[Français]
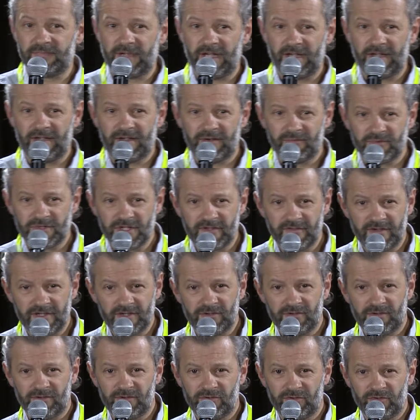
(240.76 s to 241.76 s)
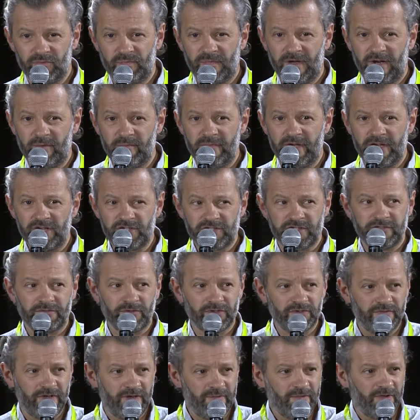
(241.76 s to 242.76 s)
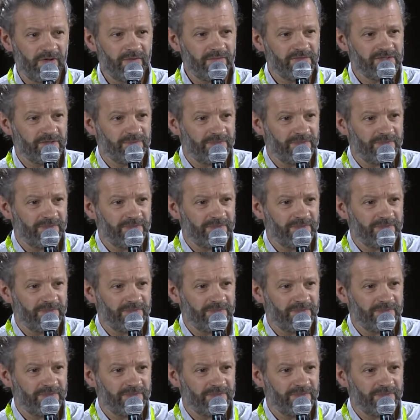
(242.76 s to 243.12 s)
Hein. vous avez une, pelle bêche éventuellement, mais ce